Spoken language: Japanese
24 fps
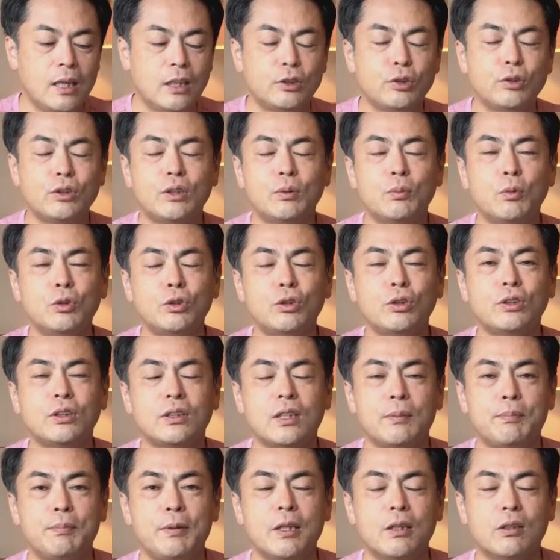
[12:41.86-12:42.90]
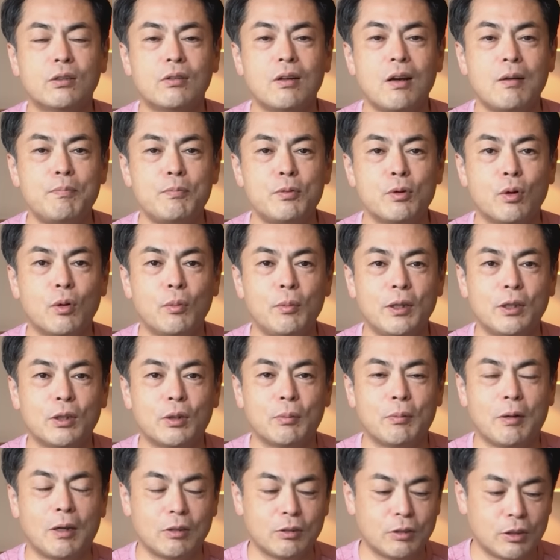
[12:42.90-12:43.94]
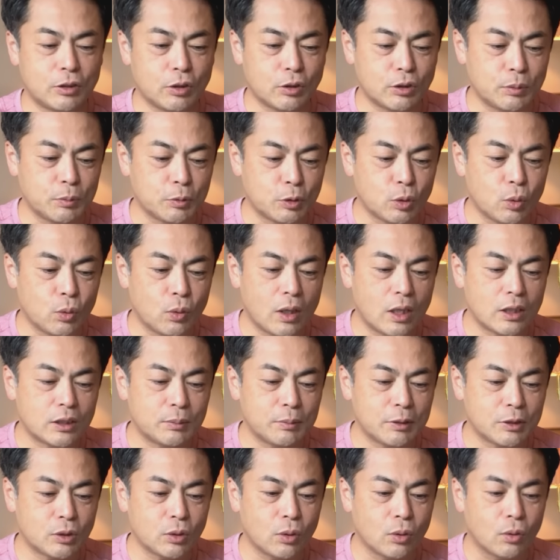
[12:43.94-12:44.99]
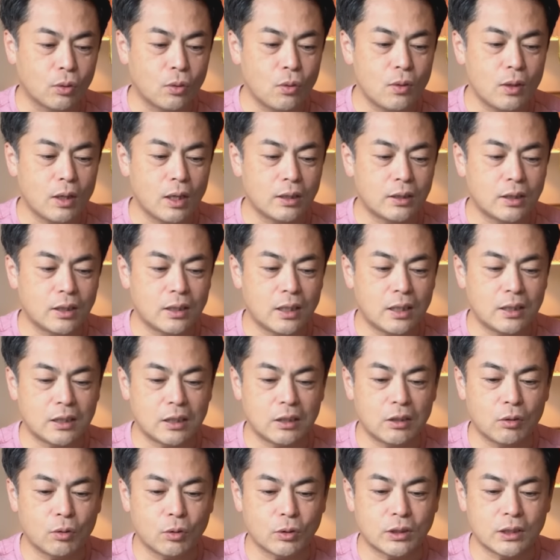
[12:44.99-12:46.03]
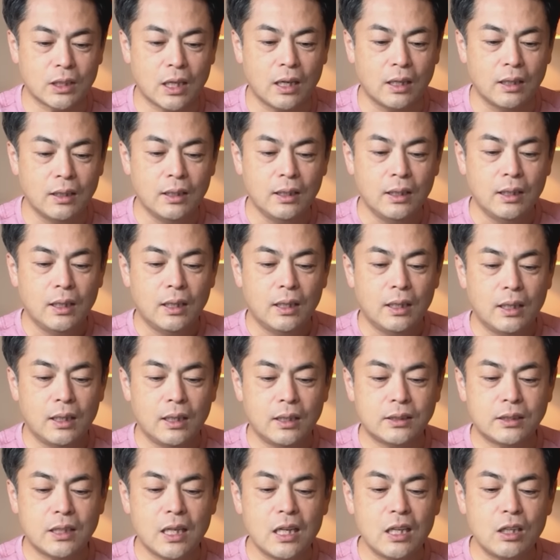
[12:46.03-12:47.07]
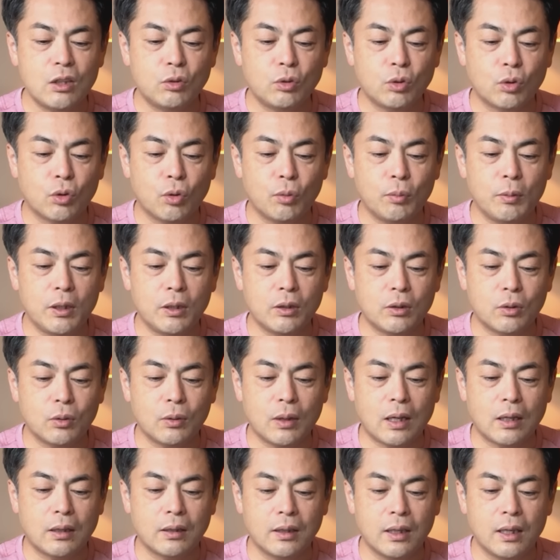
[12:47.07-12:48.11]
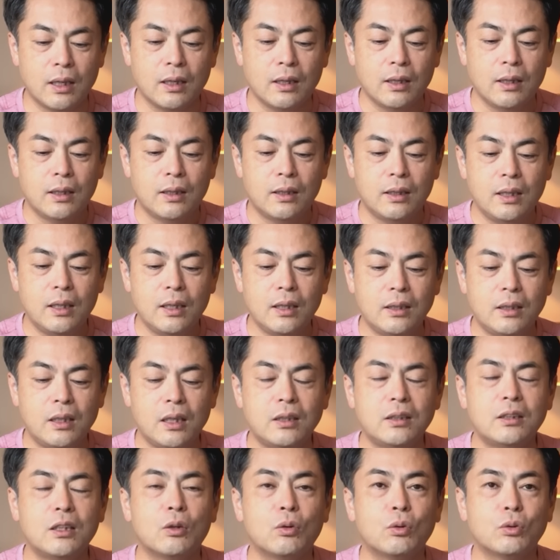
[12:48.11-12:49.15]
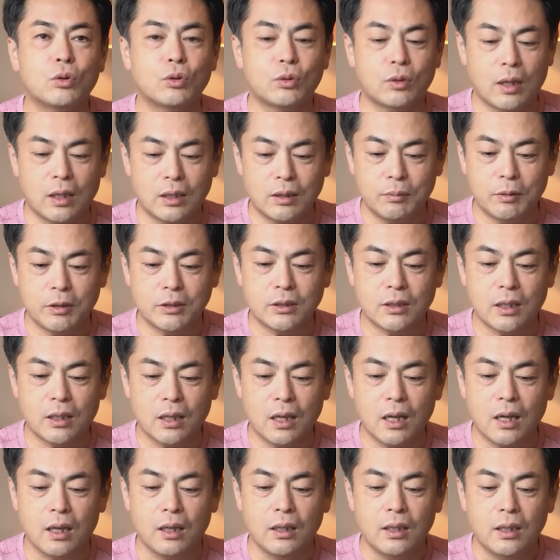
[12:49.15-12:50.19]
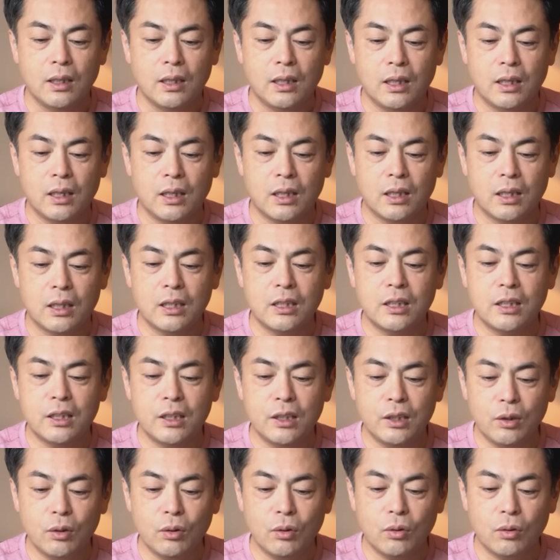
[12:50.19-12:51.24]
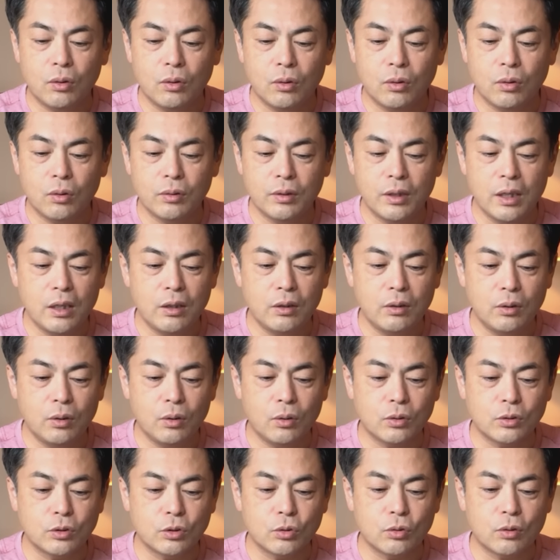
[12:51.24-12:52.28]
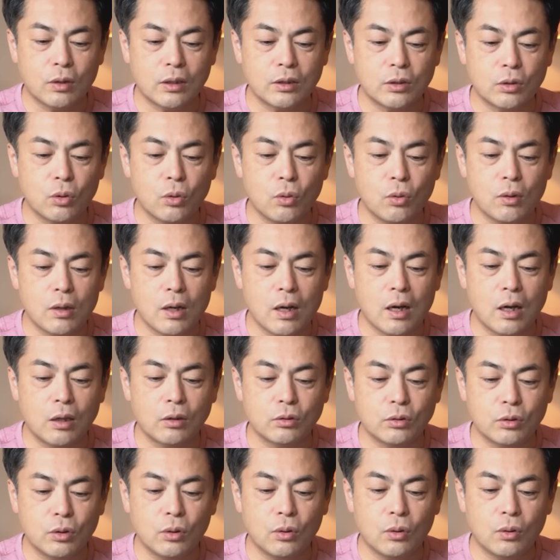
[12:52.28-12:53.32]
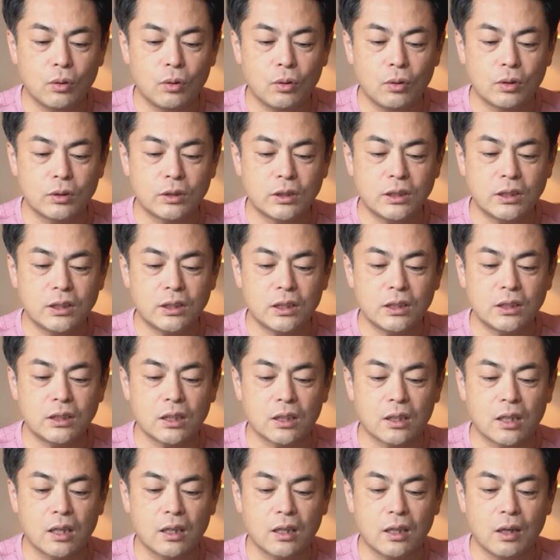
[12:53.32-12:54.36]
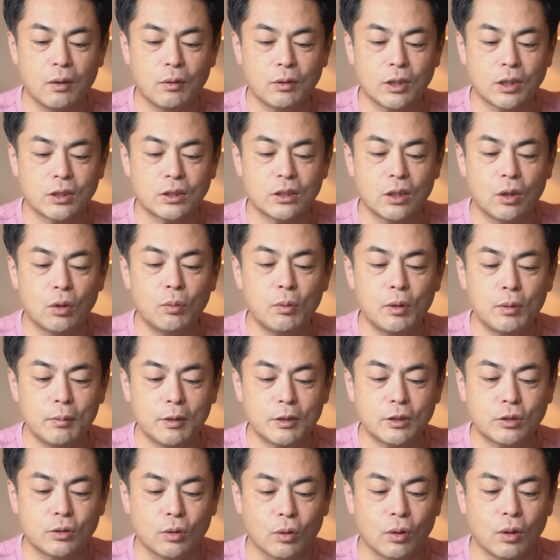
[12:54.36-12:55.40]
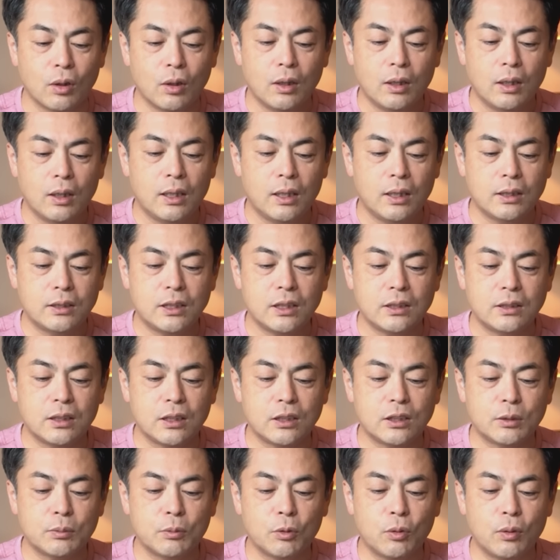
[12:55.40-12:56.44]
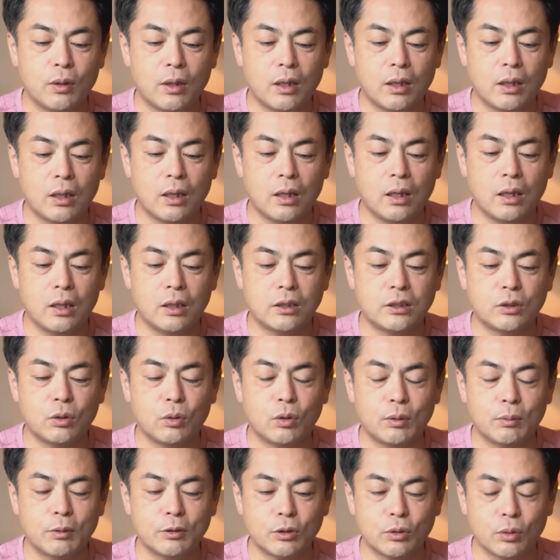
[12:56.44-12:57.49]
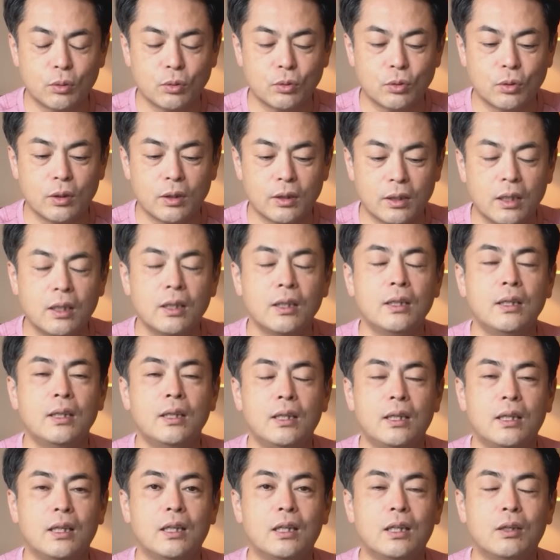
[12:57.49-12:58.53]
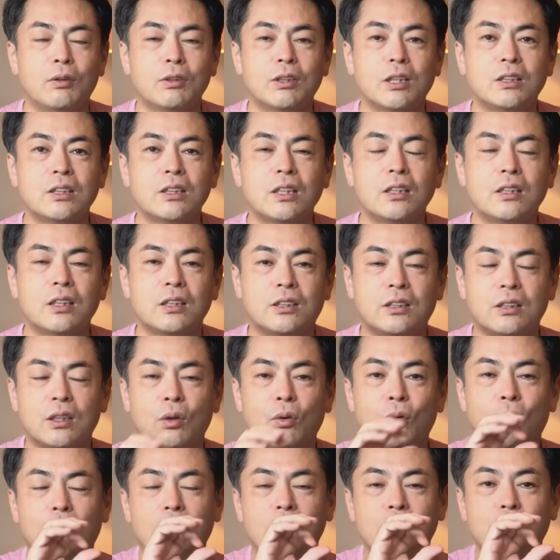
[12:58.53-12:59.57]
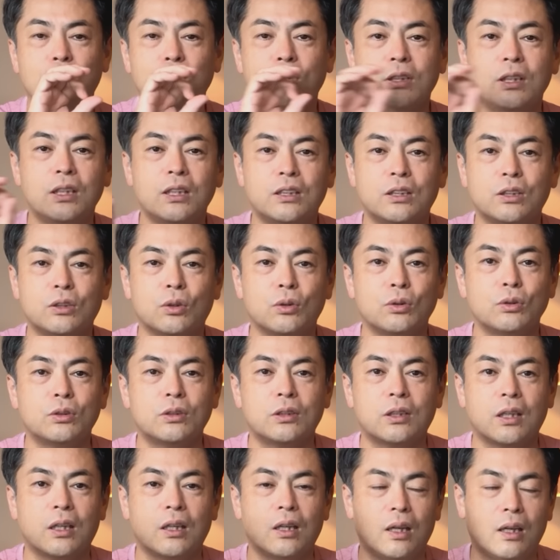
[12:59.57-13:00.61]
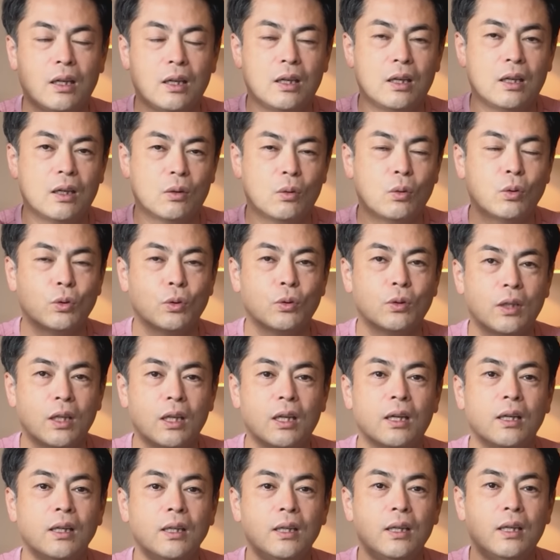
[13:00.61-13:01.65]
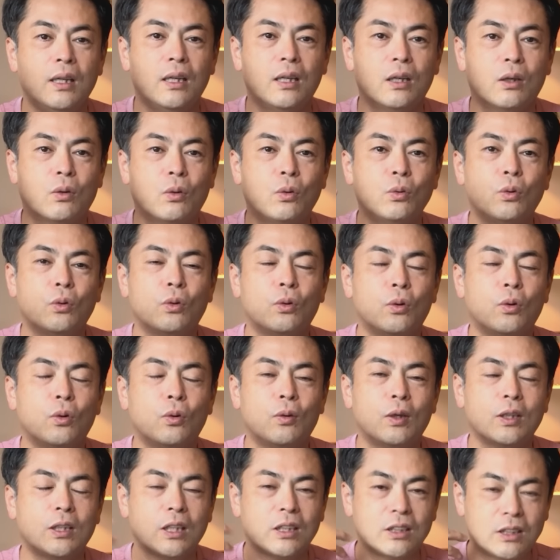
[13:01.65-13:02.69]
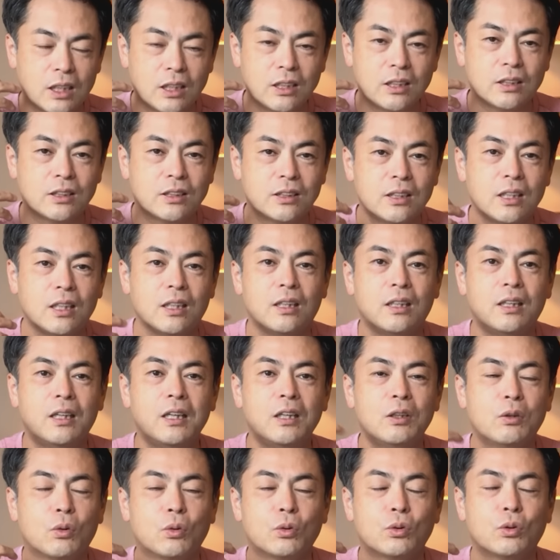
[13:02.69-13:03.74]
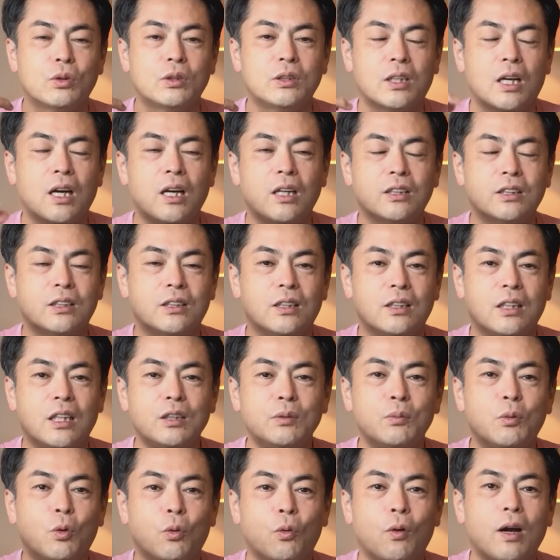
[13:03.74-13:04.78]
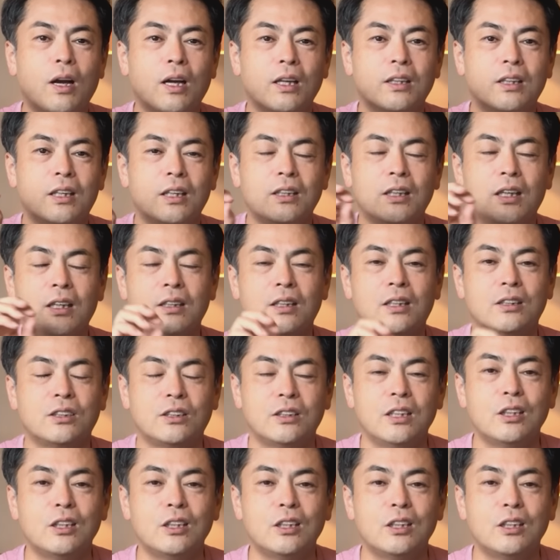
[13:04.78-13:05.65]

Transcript: そしてもう一つね、ピックアップコメントもあるんで、そっちも紹介しましょう。今回いただいたのはこちら。最後のコメント欄で、霊的なこととありましたが、生き量、念の浄化に効果があると実践した結果、私は思いますと。先生いつも応援しておりますということでね、私がですね、ホワイトセージといったことで、この私がですね、例のことに関しては何も分かっていないんです